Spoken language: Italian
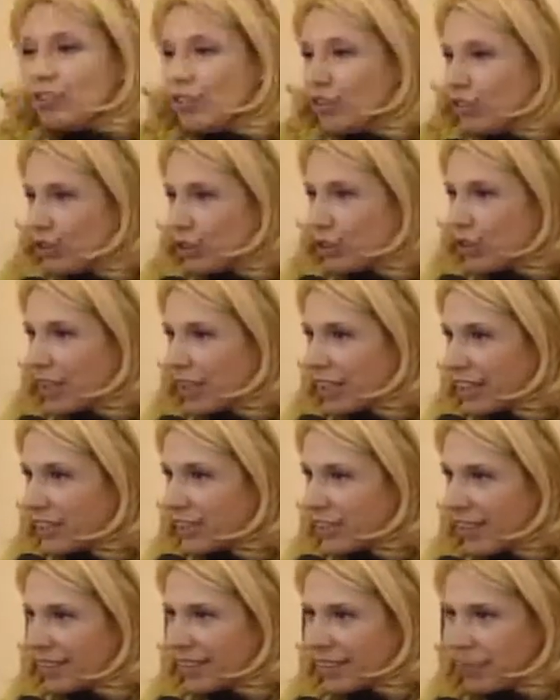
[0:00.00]
ci sono le
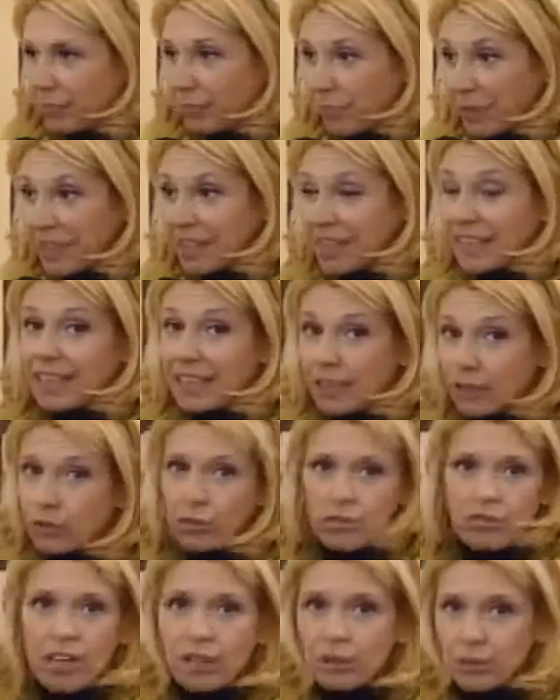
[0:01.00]
ricette per chi non
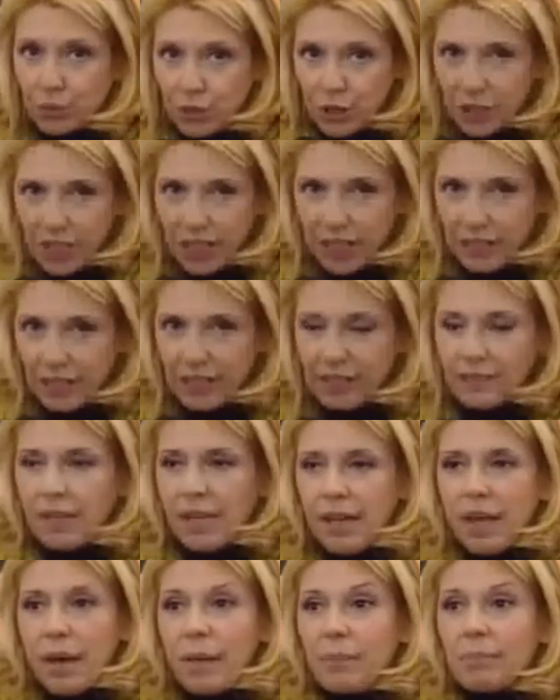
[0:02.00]
sa cucinare,
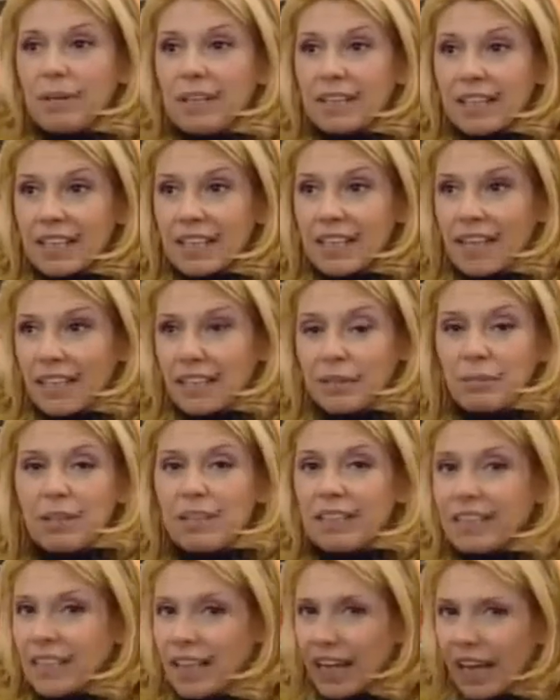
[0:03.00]
per chi ha
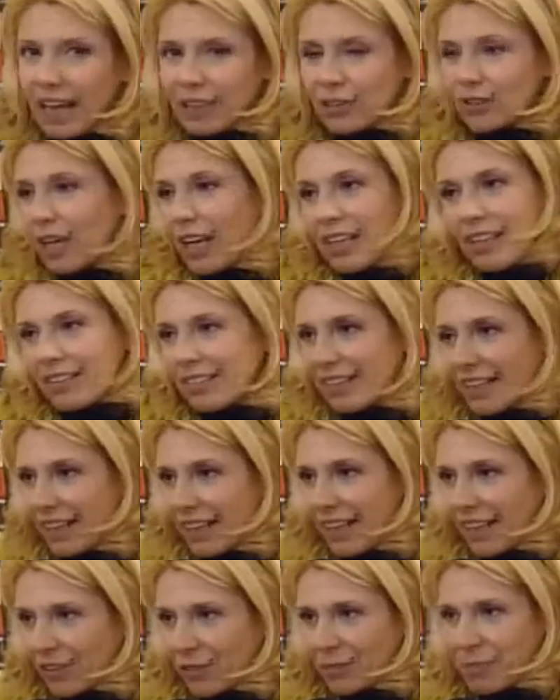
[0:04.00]
dimenticato la lista
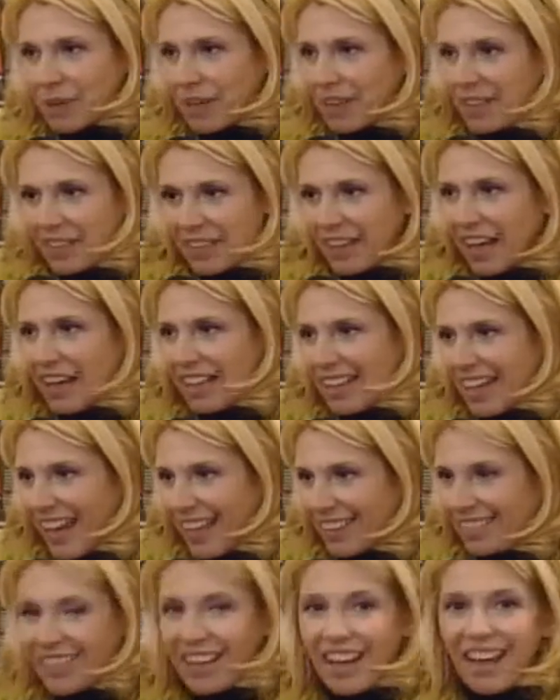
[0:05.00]
della spesa a
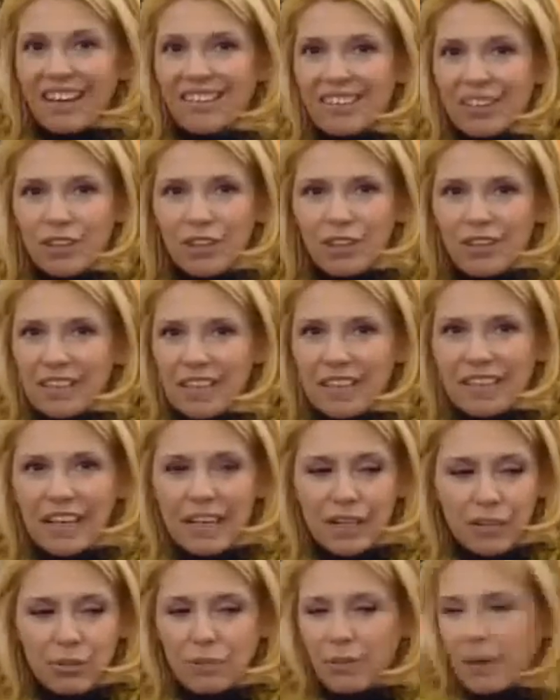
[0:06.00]
casa e si trova ad
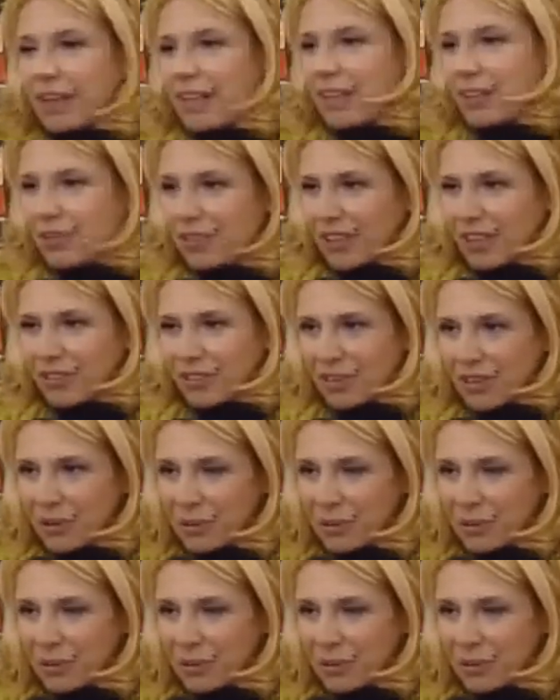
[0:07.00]
andare a comprare e non sa cosa